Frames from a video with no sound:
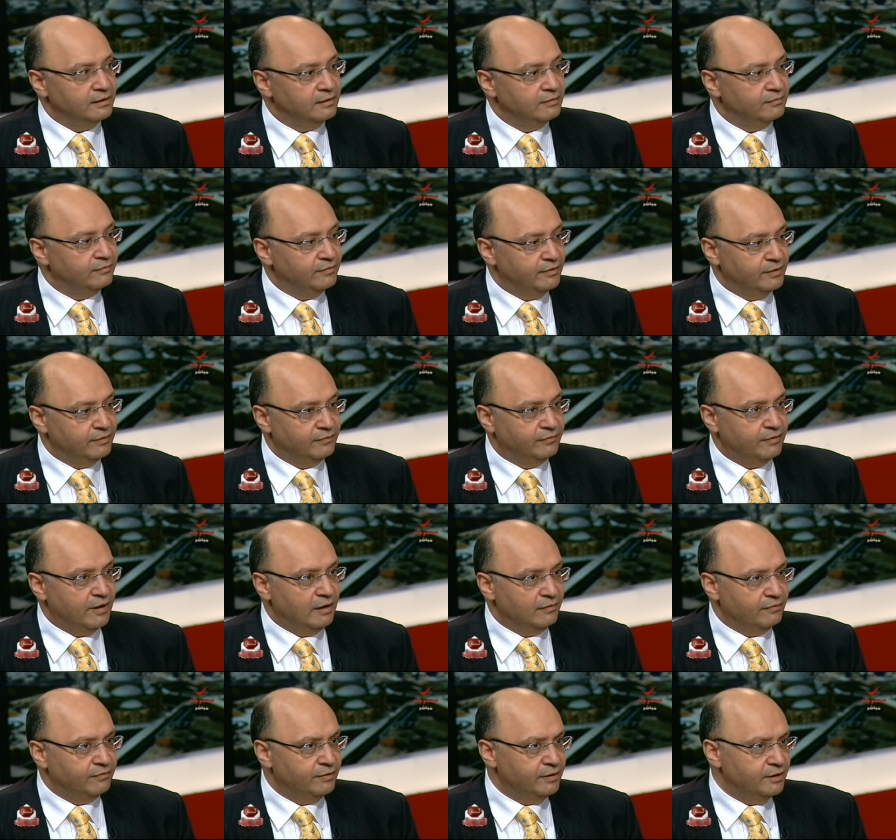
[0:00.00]
في
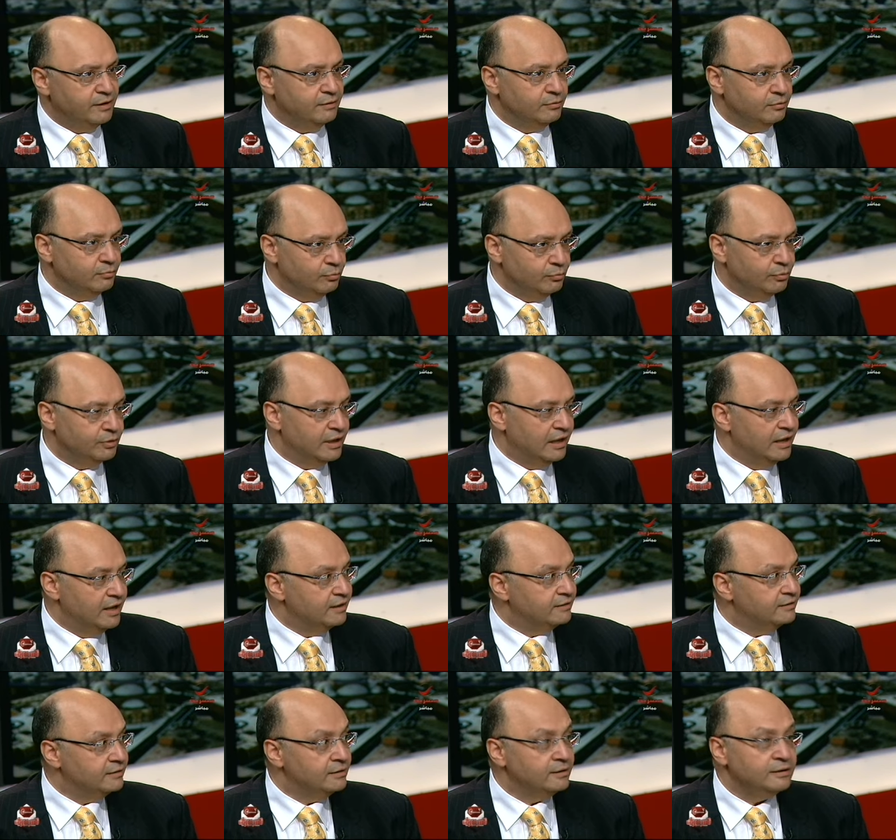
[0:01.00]

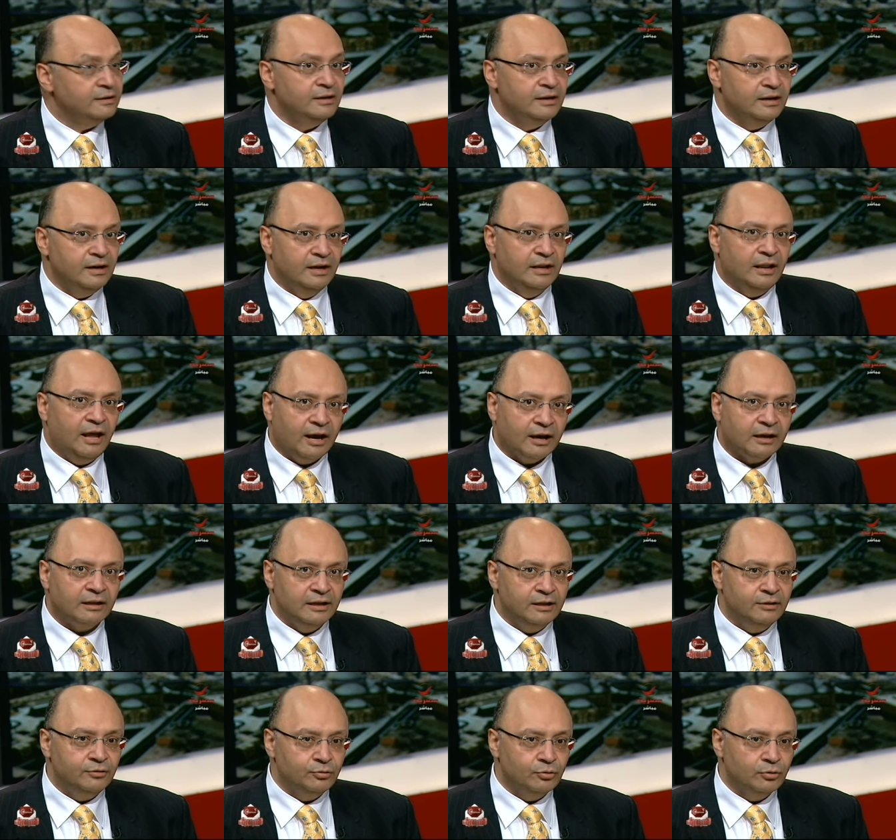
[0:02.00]
2003
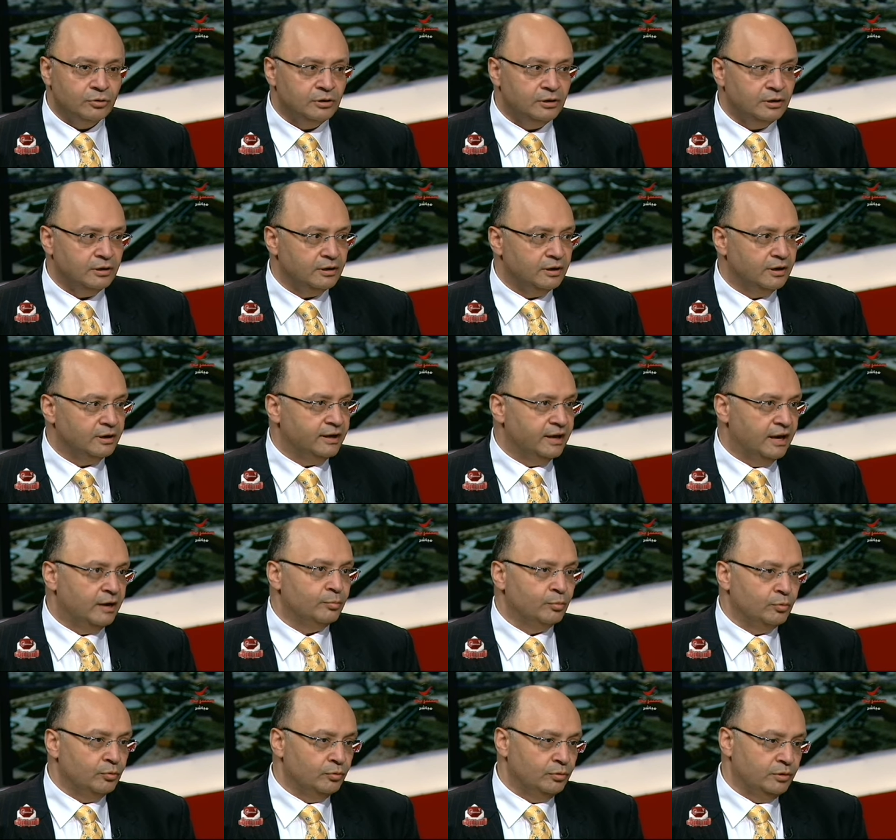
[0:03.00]
الحقلين دول
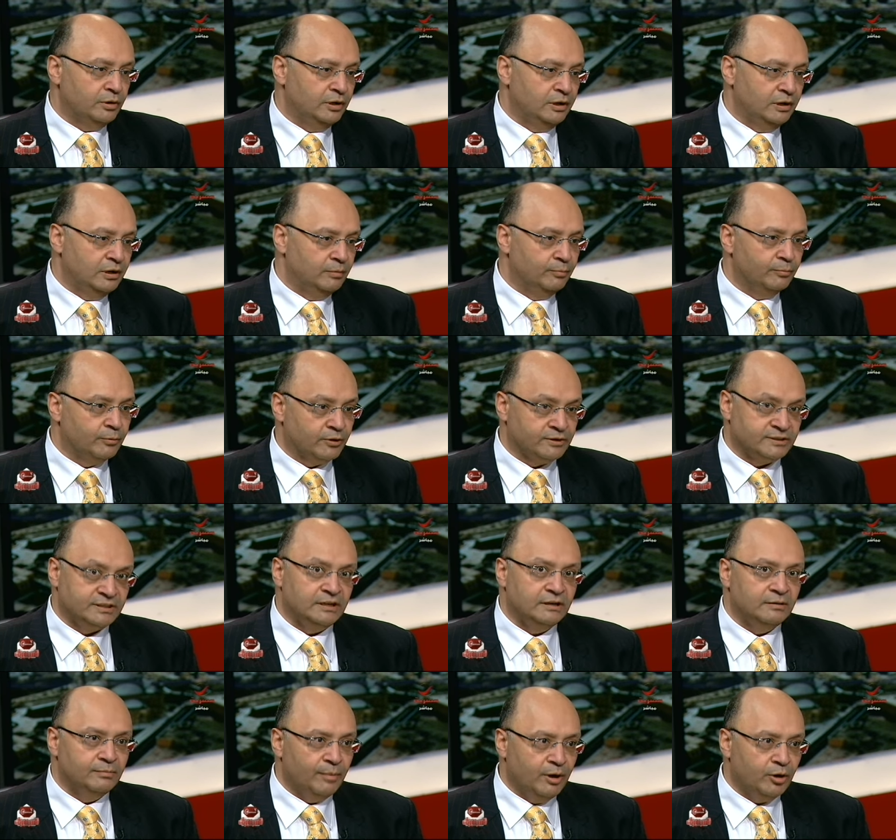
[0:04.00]
جابوا
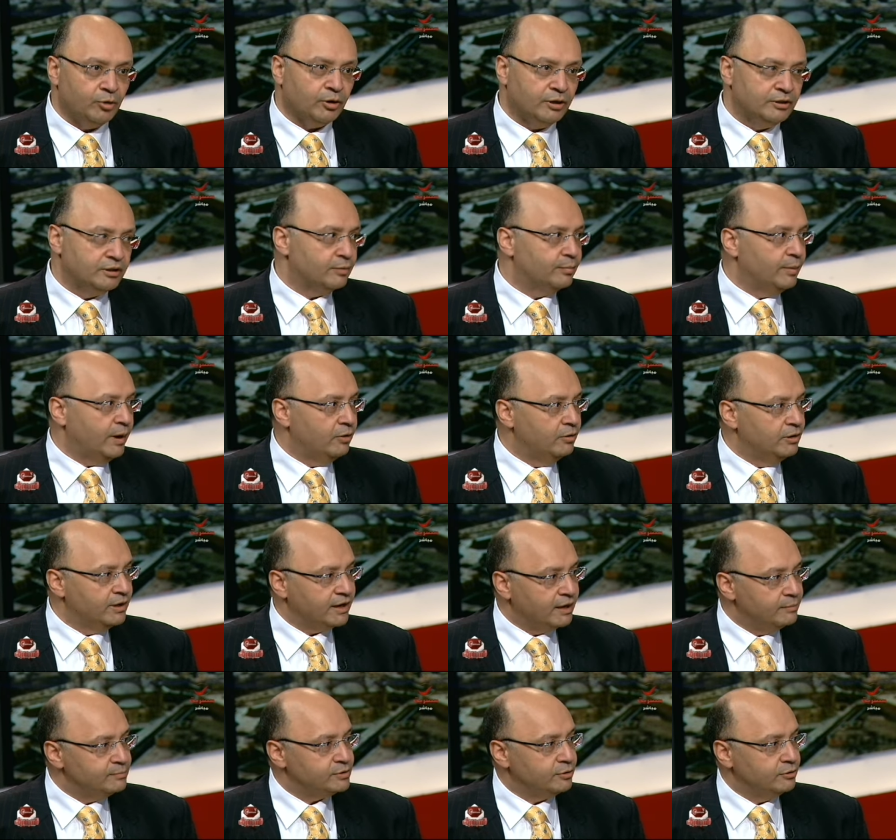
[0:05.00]
للبرازيل ما يقدر بحوالي
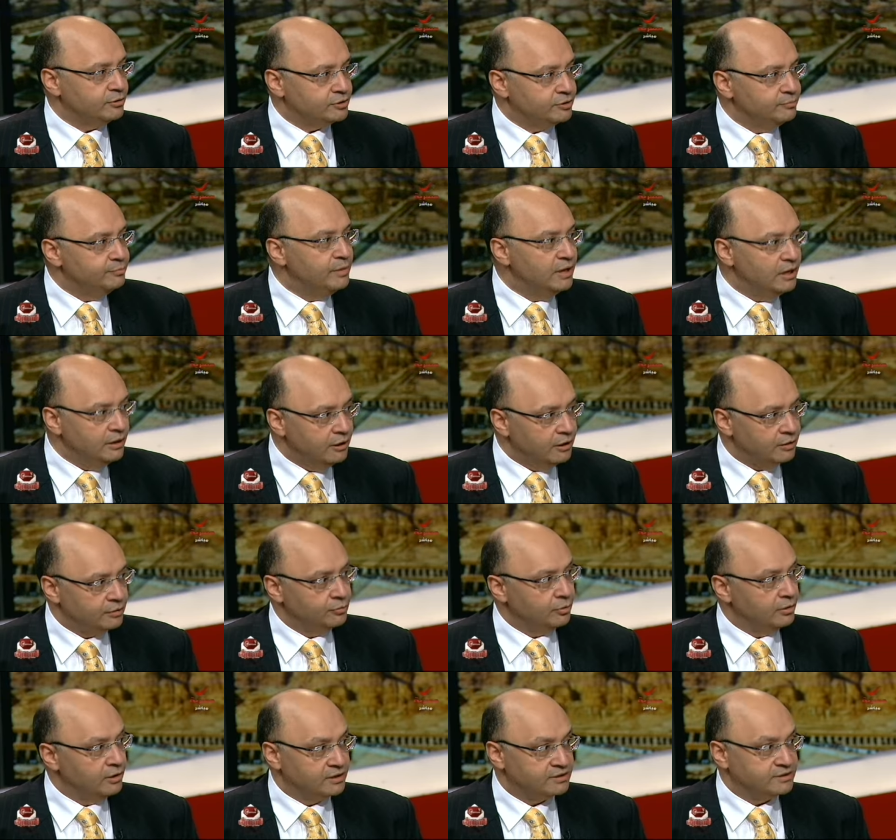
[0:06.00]
25 مليار
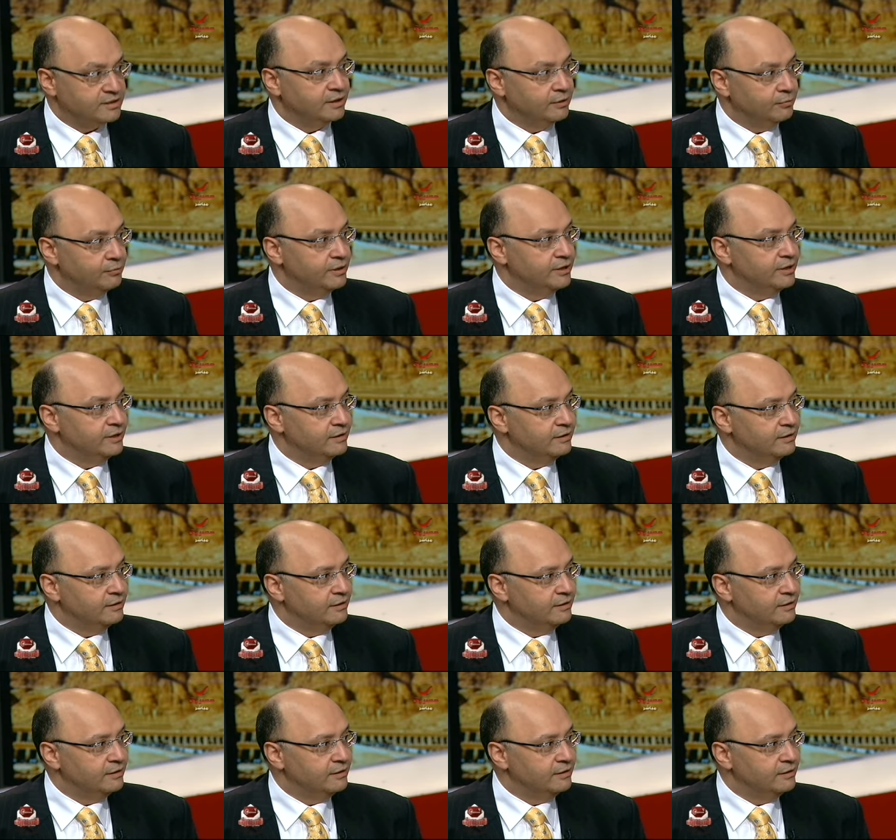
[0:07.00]
دولار سنويا